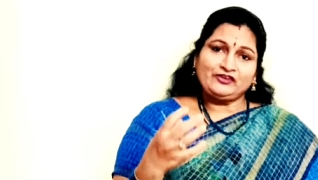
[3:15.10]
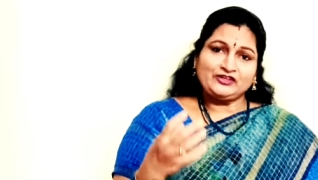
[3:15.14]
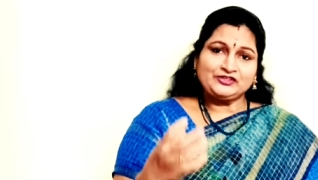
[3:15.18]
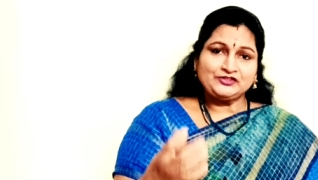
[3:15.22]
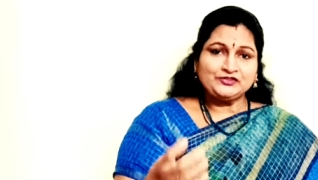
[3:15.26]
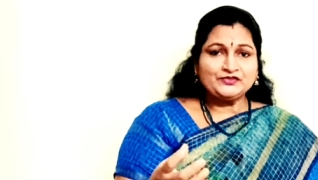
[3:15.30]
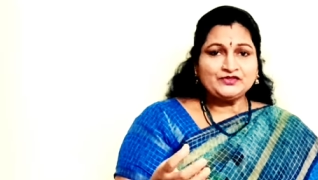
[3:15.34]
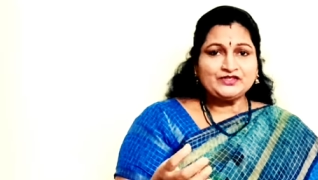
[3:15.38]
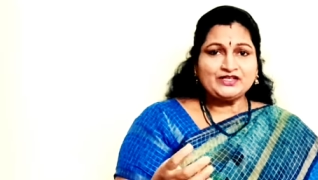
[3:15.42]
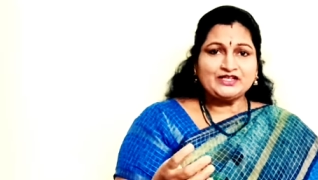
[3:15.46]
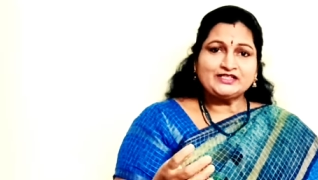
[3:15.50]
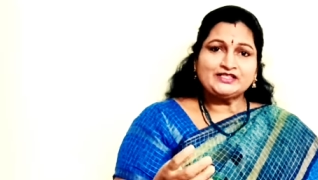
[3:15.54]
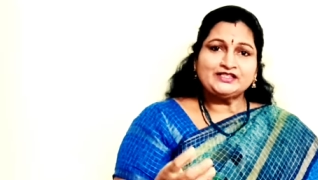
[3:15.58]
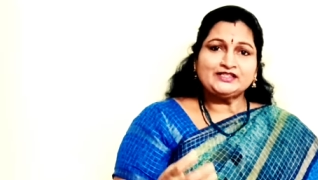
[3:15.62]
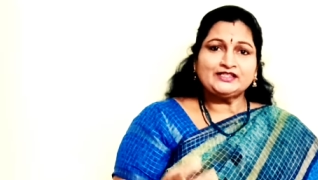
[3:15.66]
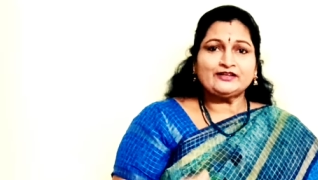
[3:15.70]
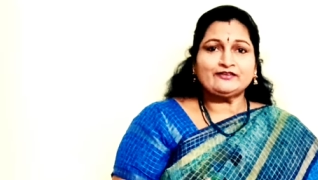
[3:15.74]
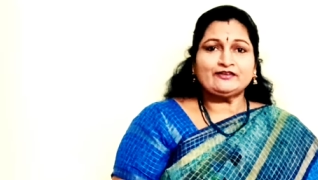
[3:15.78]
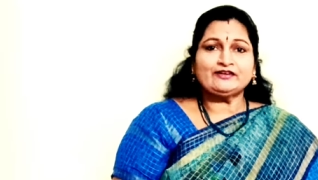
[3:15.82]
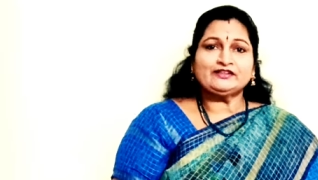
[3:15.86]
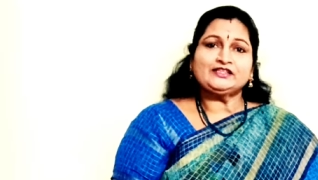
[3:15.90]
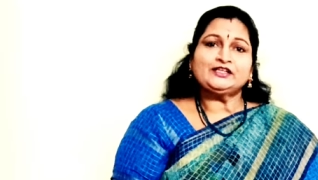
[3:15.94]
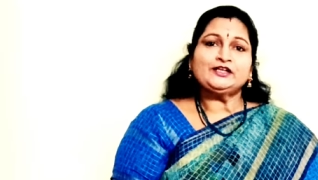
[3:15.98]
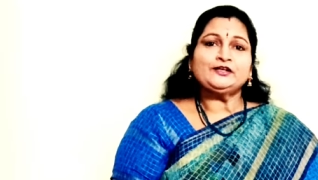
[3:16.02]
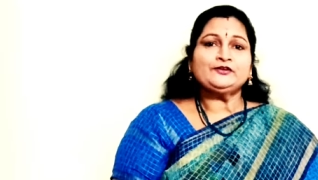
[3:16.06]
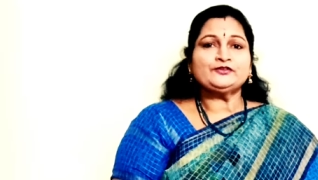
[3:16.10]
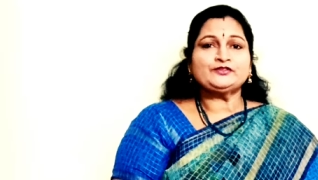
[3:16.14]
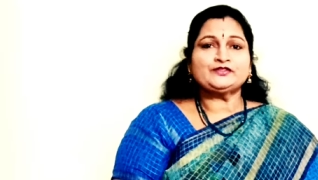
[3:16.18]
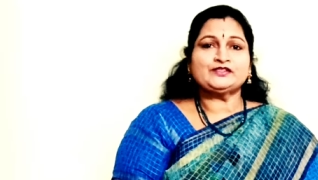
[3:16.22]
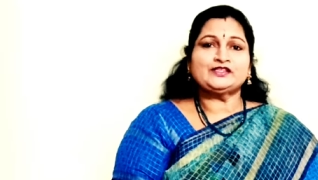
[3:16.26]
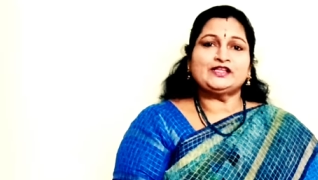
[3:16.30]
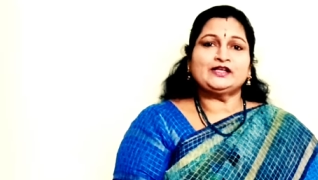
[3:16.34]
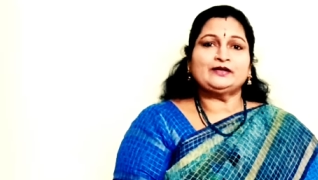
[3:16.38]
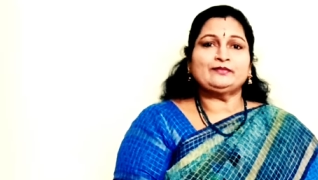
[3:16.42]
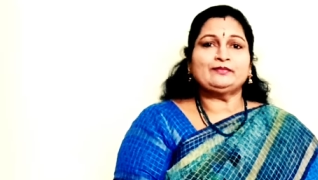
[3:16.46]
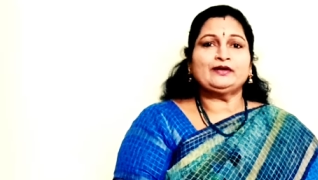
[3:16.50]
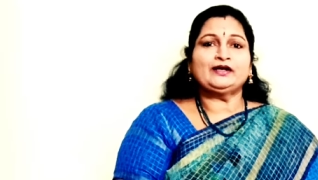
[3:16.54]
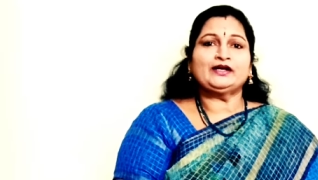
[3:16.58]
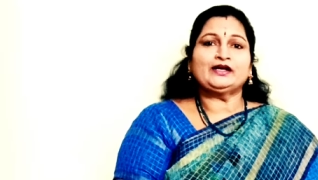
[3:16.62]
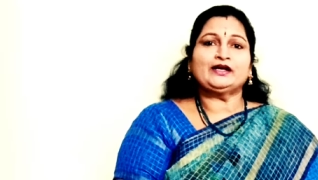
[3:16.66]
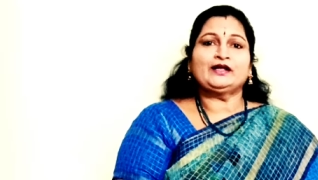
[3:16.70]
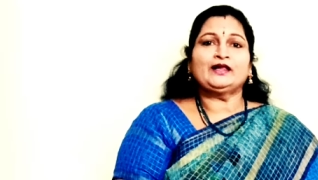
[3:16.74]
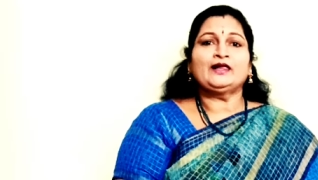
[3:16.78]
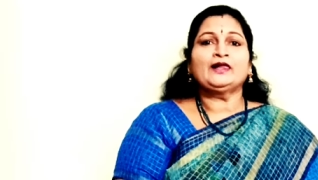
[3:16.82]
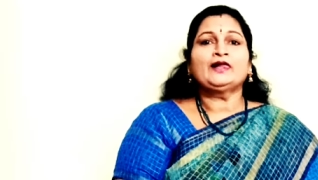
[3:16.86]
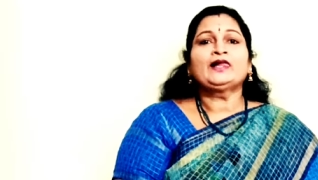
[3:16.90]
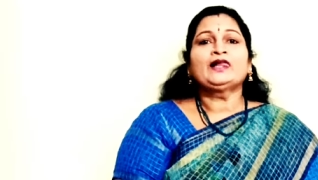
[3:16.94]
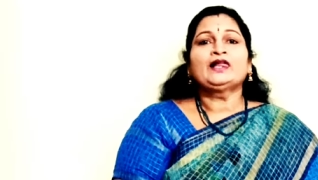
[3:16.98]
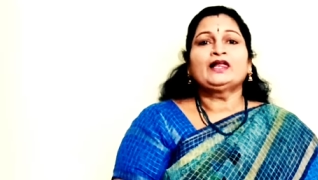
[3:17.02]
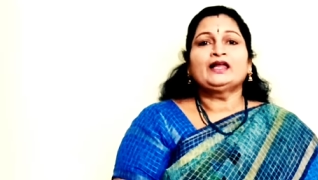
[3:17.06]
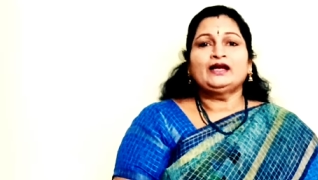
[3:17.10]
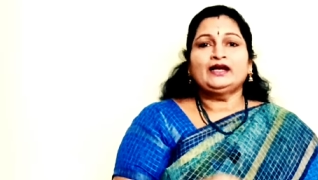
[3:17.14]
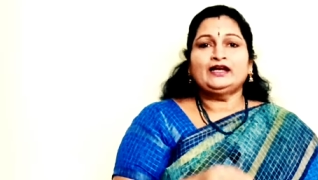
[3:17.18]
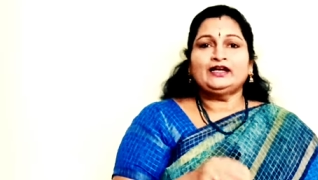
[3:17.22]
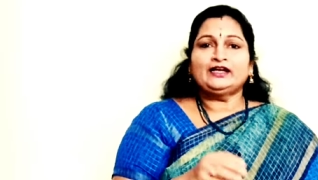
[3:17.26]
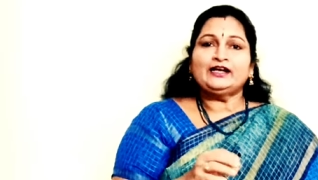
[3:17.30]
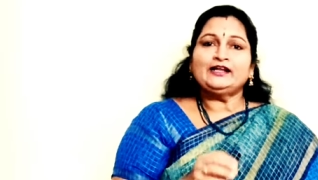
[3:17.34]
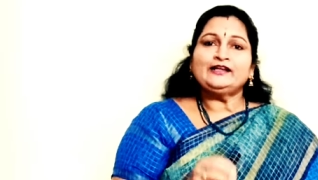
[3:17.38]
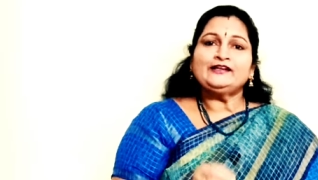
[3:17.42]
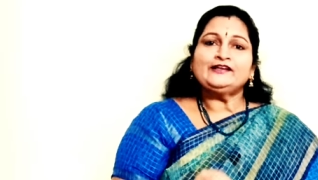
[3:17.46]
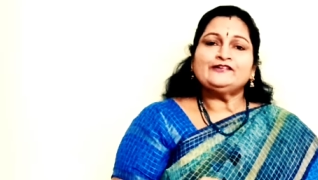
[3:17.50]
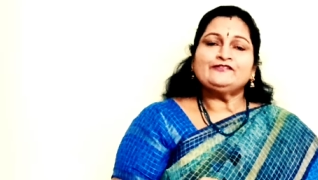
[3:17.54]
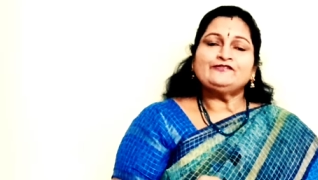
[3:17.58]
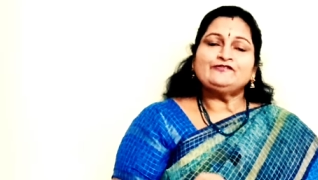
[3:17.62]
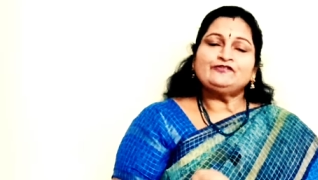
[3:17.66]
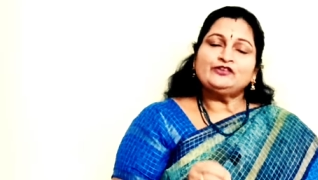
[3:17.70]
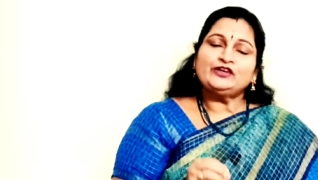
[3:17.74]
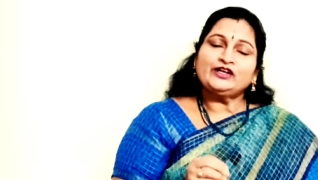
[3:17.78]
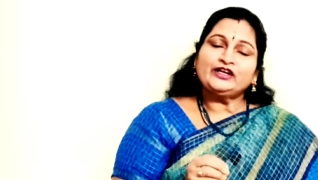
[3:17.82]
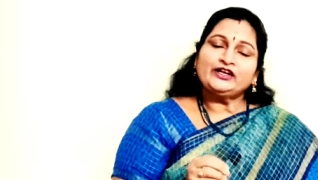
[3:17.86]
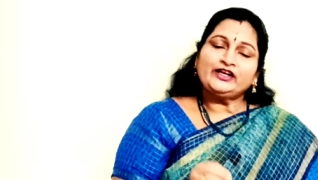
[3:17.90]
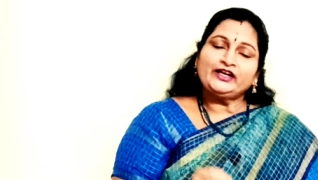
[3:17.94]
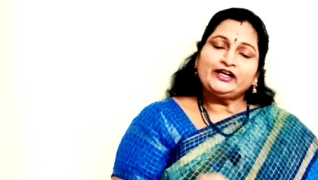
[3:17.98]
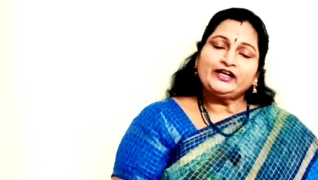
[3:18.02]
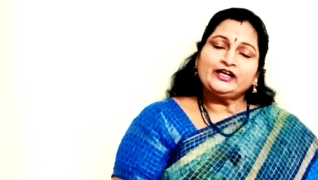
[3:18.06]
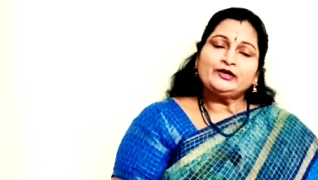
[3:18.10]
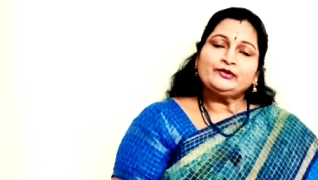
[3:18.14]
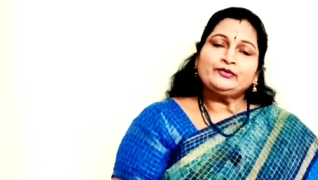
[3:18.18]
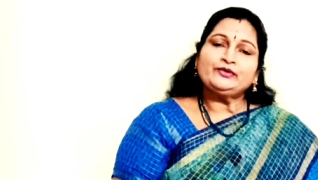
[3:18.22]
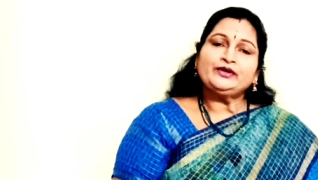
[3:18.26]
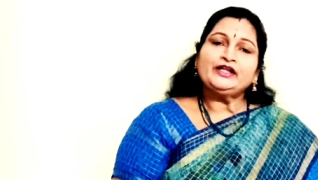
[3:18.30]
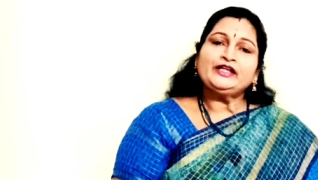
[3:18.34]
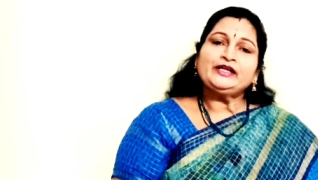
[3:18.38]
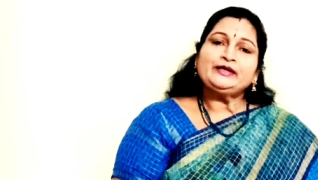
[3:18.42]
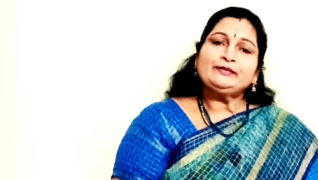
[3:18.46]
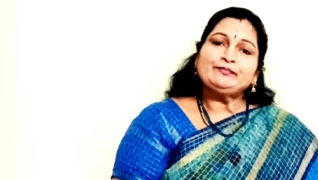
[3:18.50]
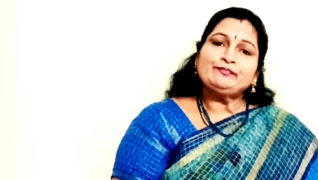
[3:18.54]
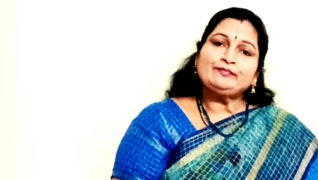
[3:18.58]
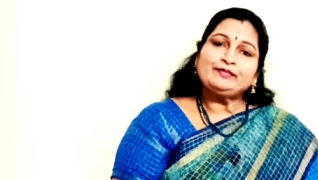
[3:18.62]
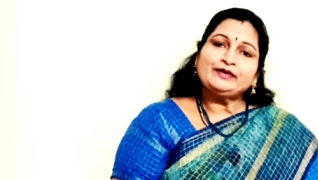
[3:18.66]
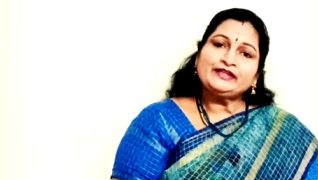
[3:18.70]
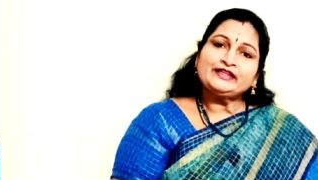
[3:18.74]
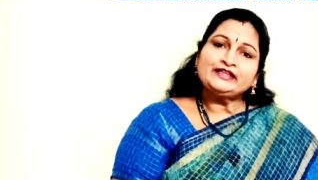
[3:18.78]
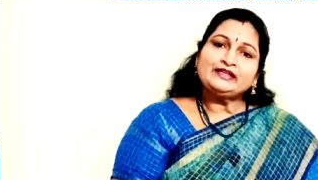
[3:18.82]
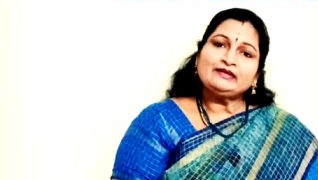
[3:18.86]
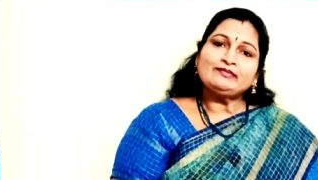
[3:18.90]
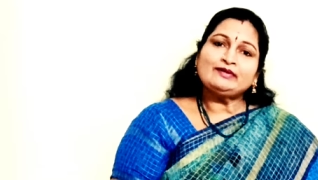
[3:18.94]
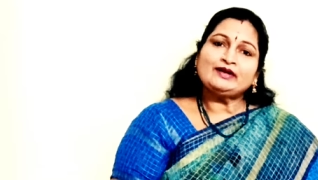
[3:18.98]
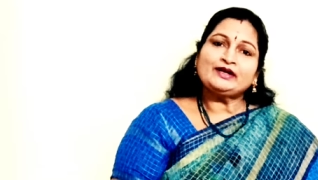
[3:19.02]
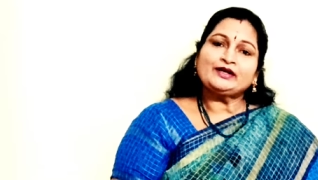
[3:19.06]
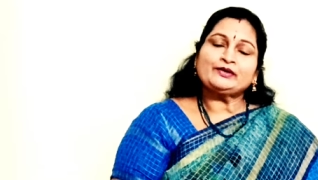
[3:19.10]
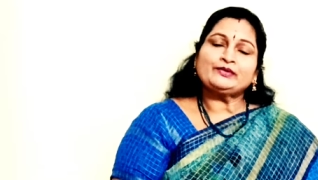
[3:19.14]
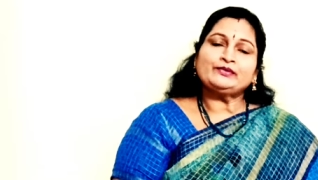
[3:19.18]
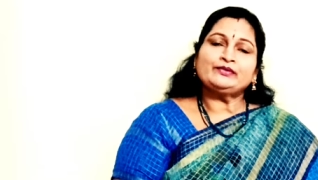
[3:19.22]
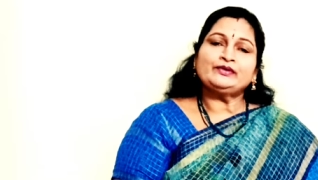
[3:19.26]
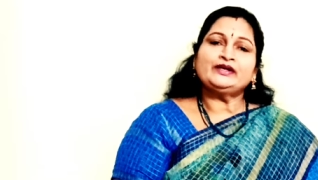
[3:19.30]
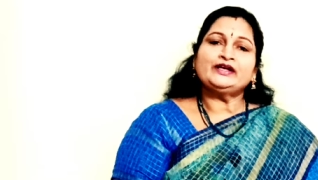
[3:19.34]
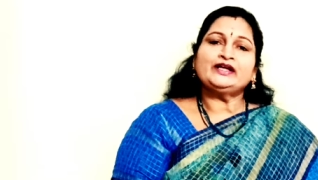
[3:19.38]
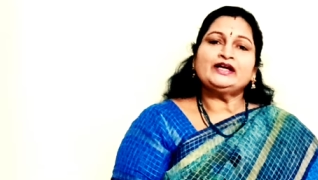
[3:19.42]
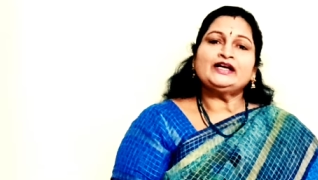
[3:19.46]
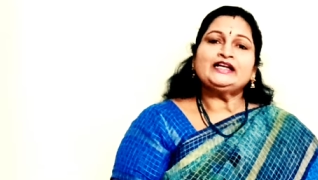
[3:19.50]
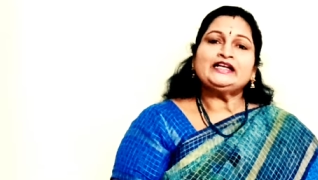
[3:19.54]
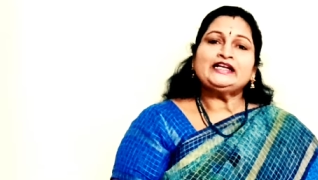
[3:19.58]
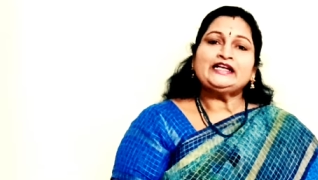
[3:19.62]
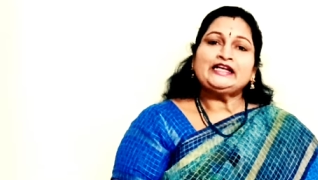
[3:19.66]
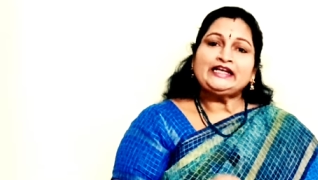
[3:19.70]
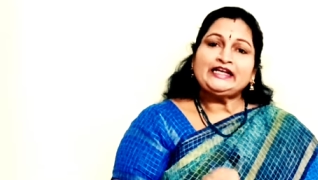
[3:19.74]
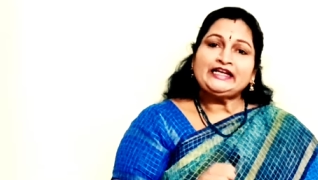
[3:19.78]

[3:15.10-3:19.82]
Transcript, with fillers: ఫస్ట్ చేసిన తర్వాతనే వస్తుంది అనమాట ఇట్లా ఎవరైనా కూడా ఇబ్బంది పడకుండా